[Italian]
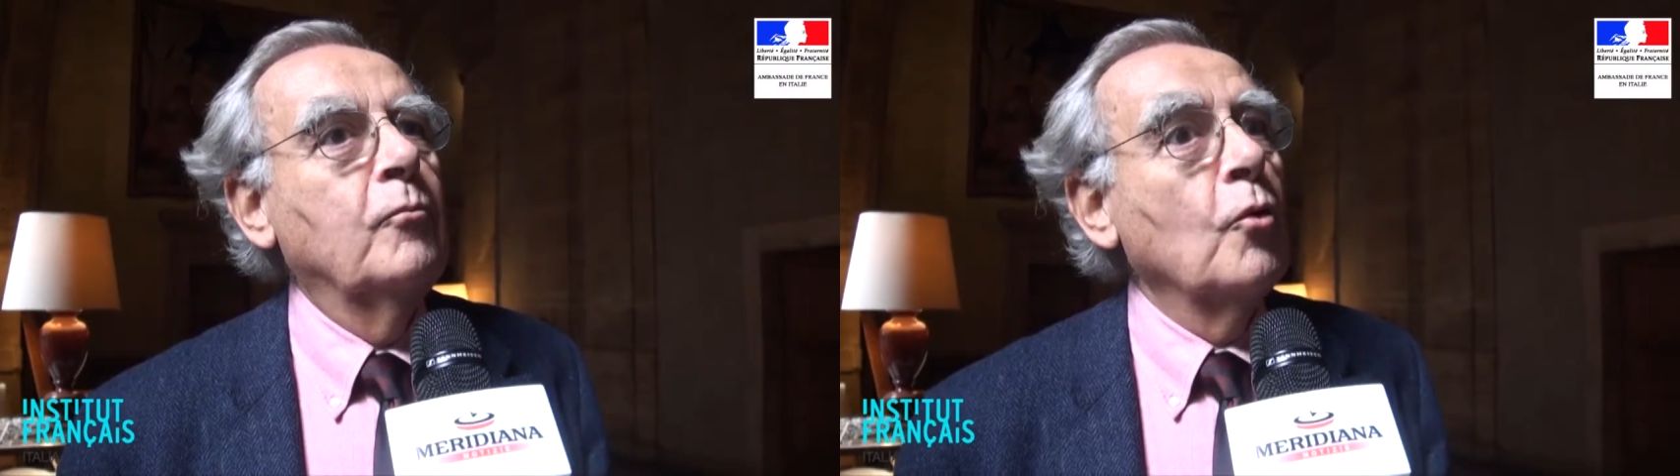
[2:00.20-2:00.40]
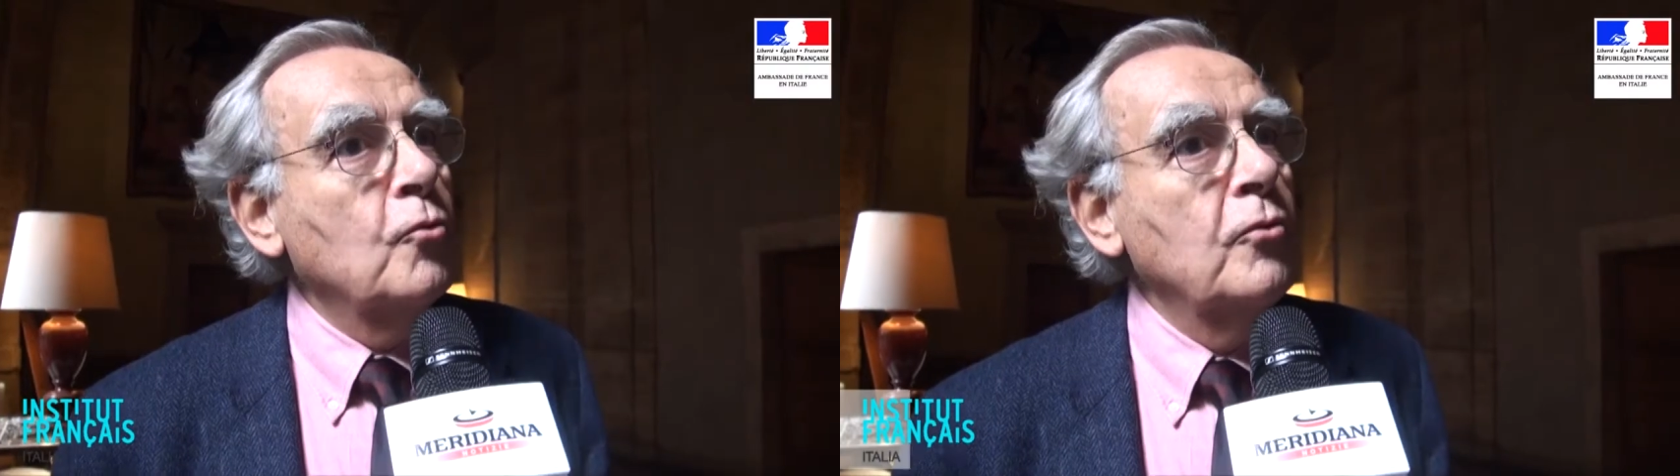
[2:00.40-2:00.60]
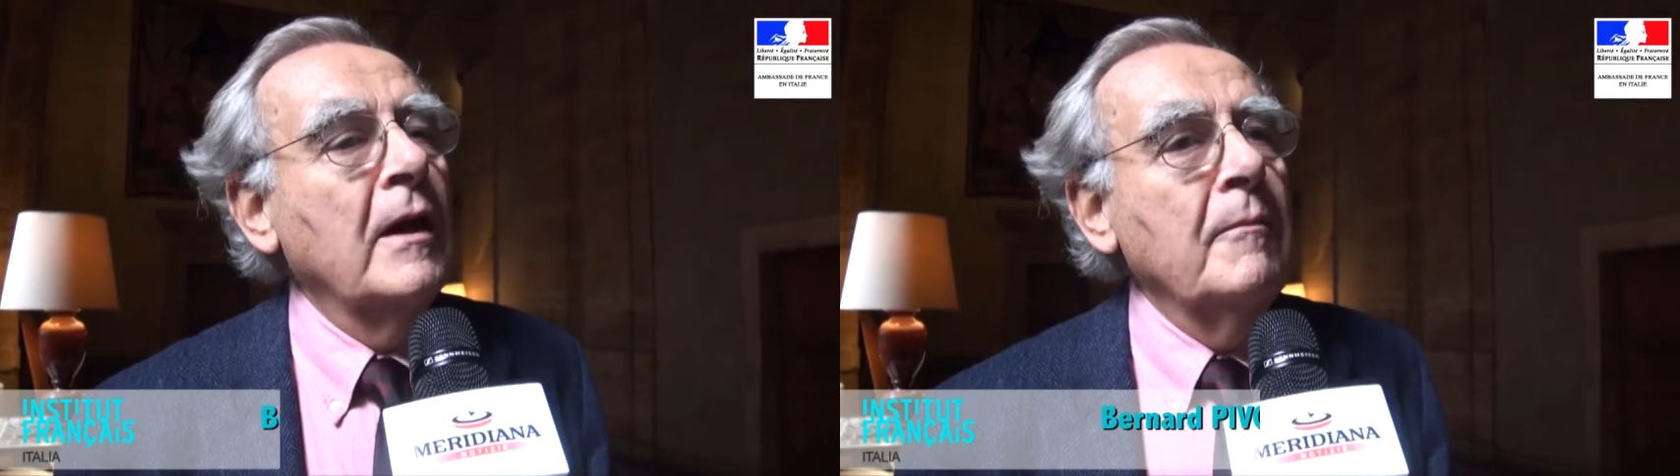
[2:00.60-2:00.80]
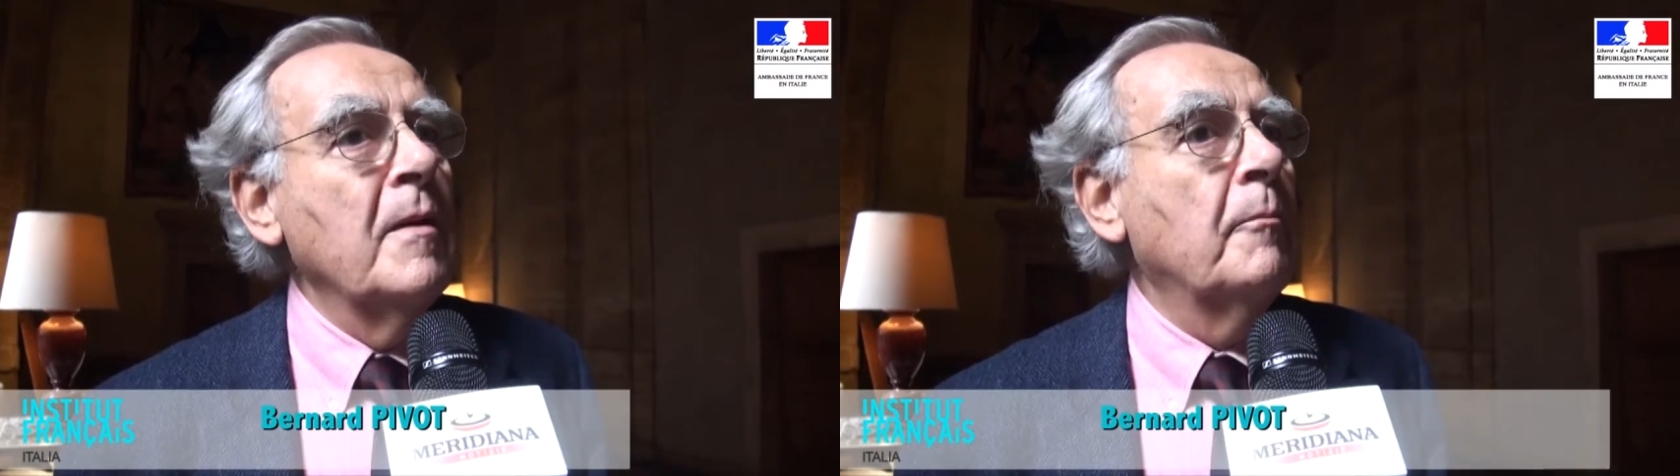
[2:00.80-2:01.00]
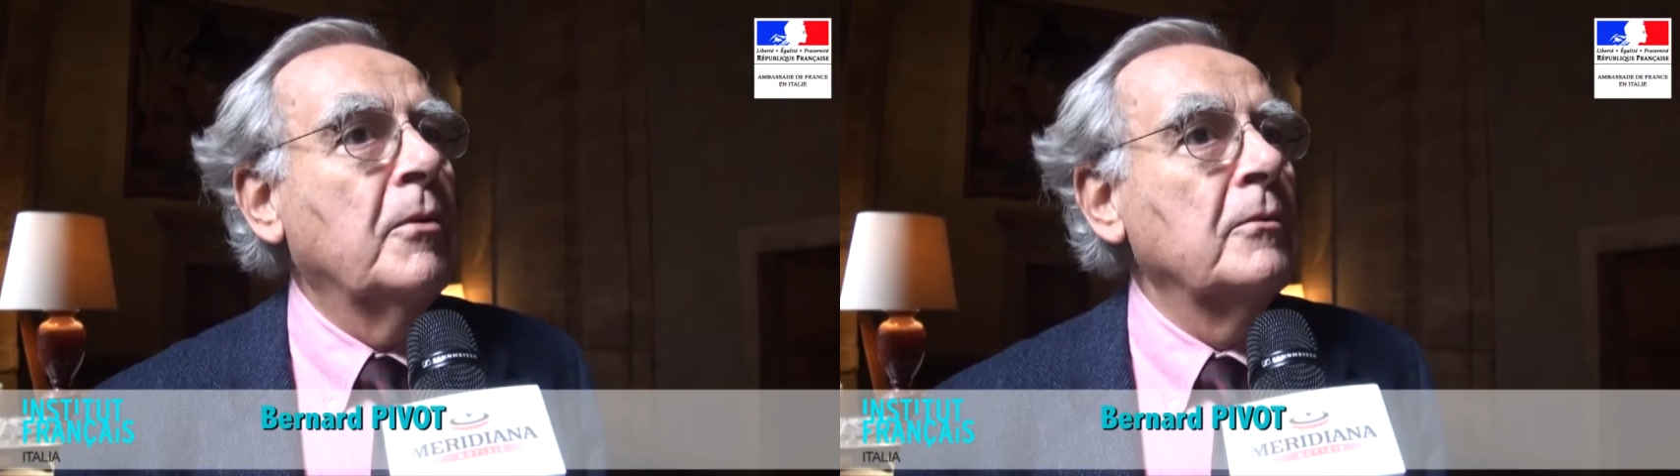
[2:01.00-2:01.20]
beaucoup l'aiment,
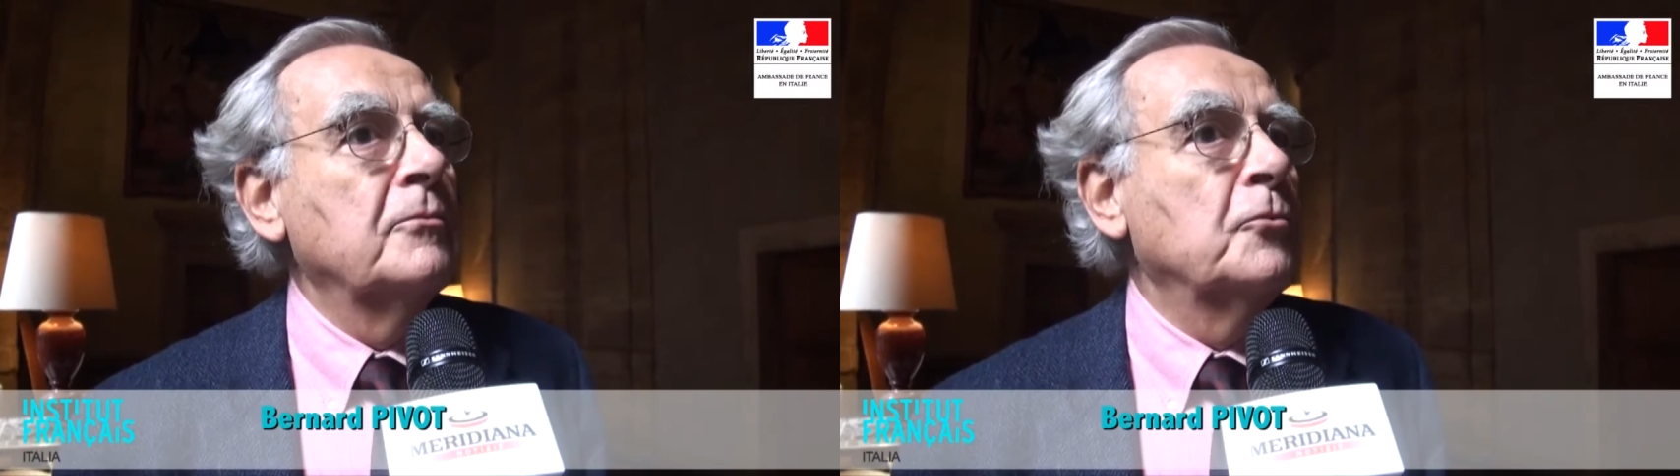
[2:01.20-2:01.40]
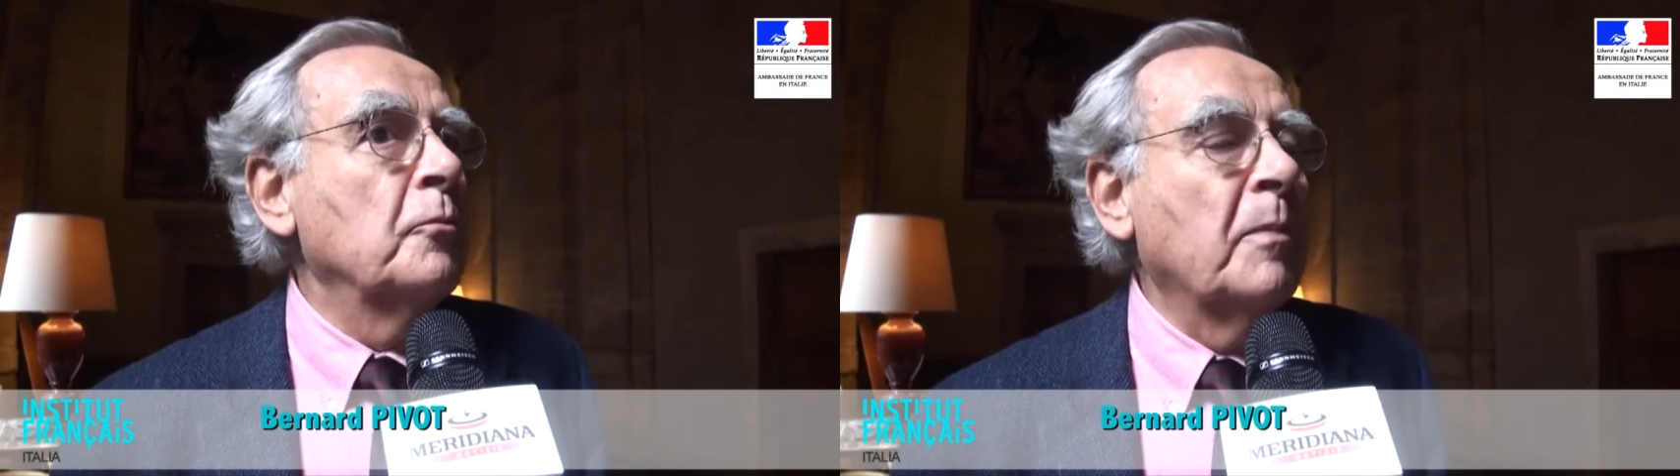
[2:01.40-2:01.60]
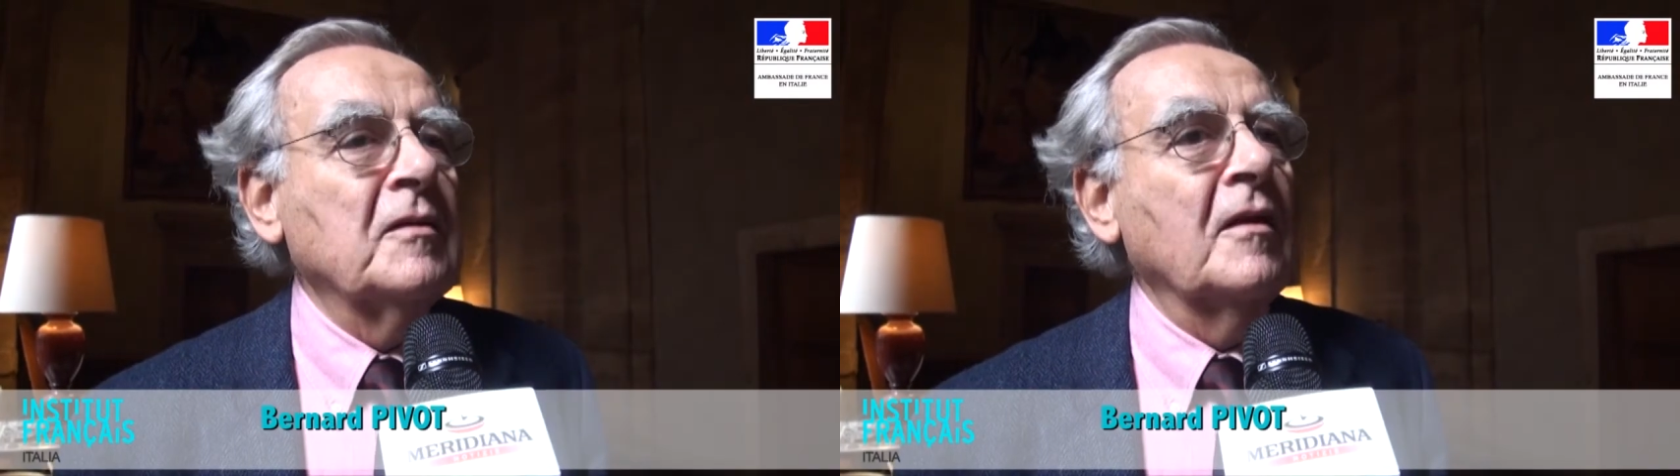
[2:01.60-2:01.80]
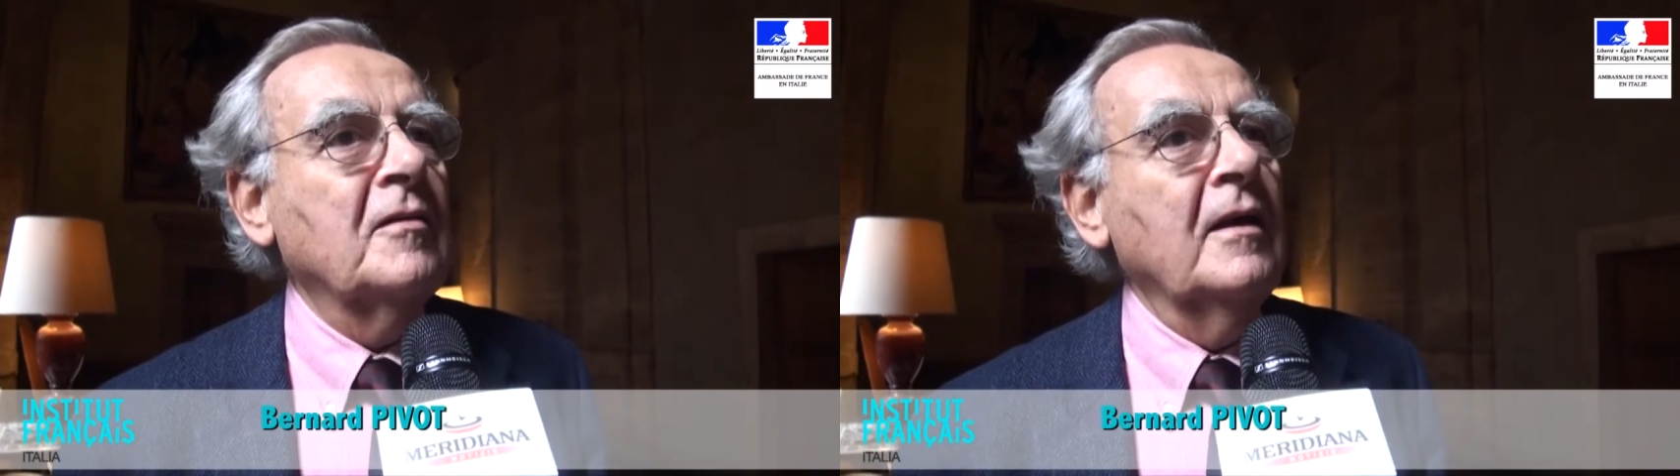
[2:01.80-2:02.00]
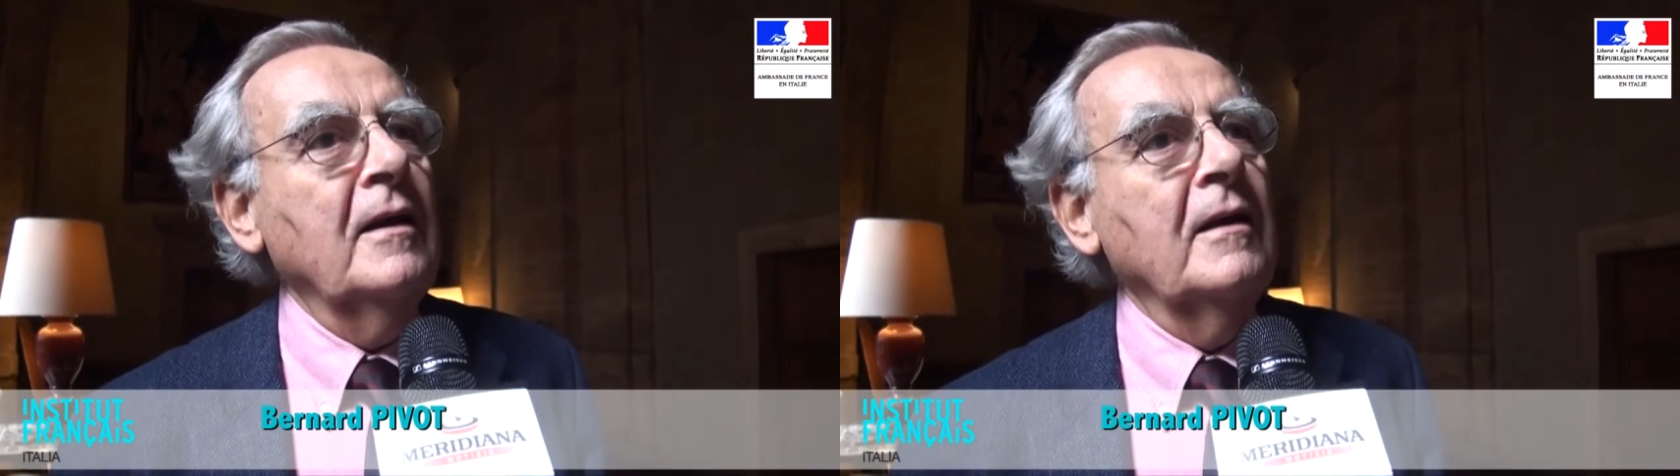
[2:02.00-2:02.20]
mais d'autres pas
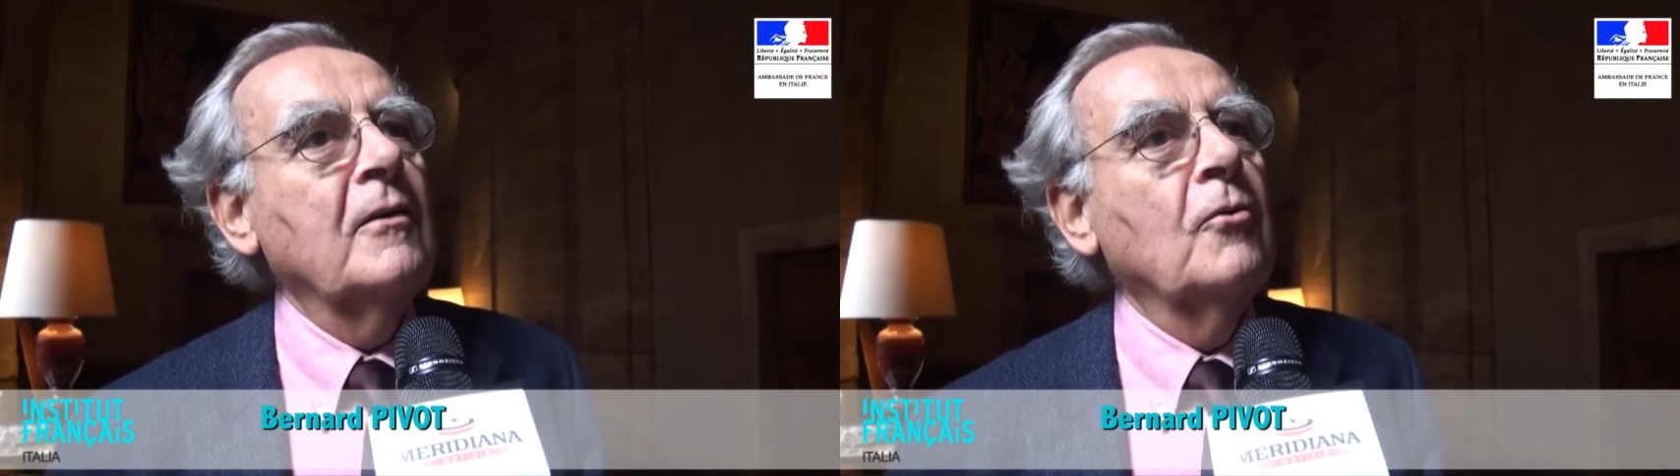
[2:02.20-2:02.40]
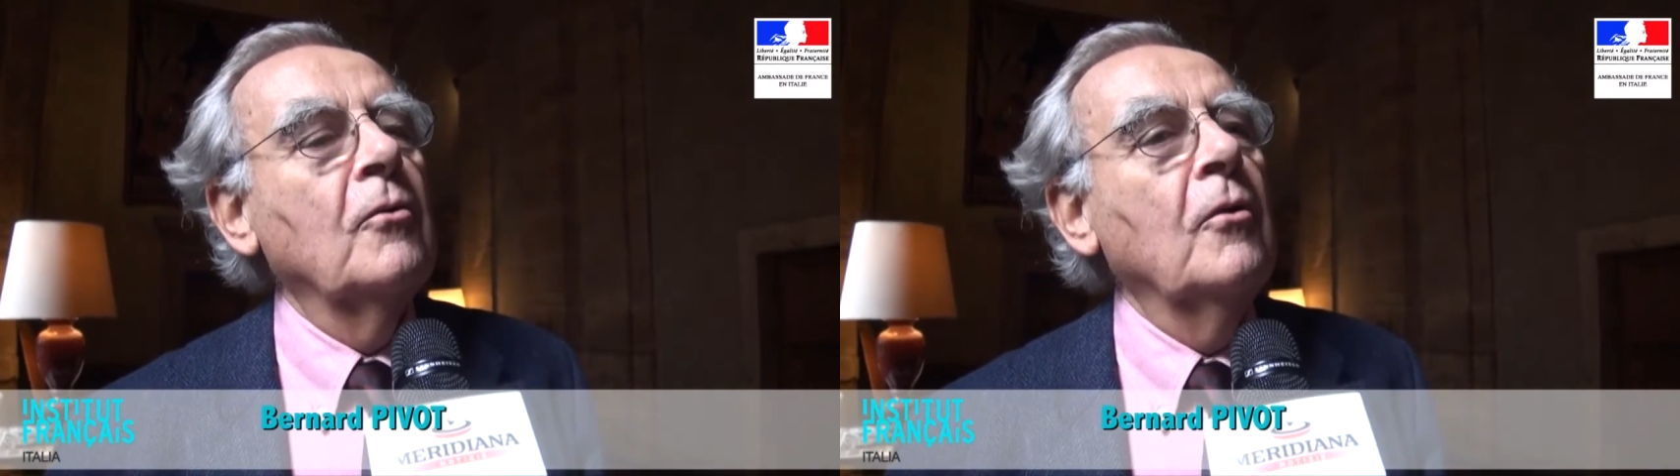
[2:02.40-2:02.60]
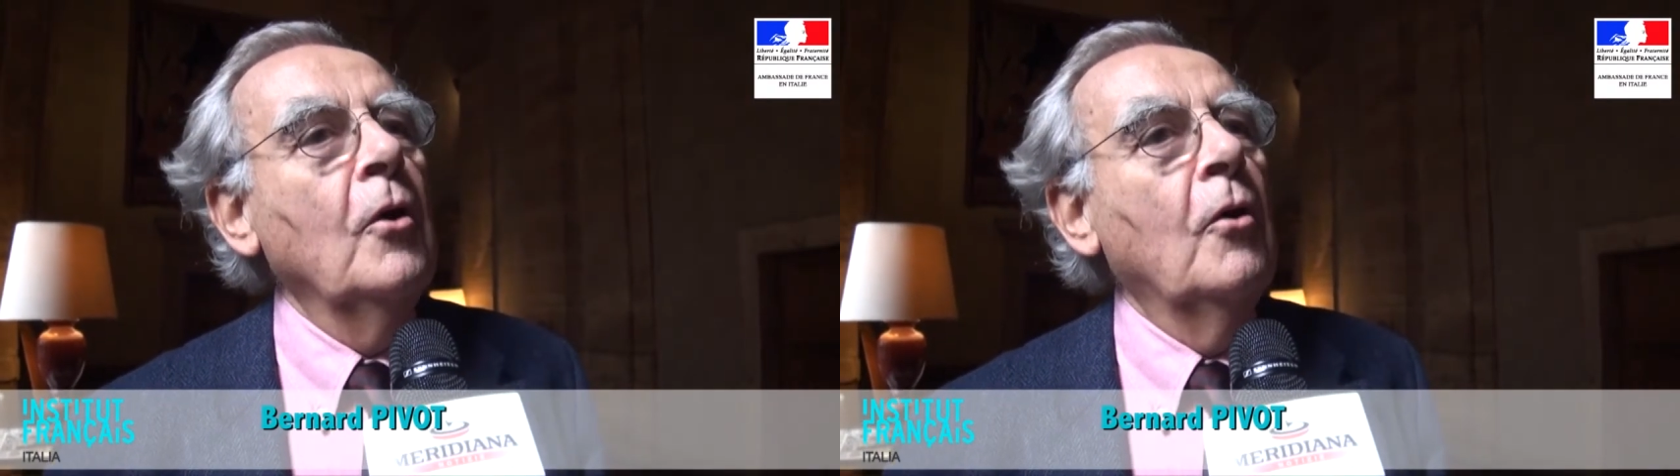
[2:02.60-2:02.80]
assez. Et que...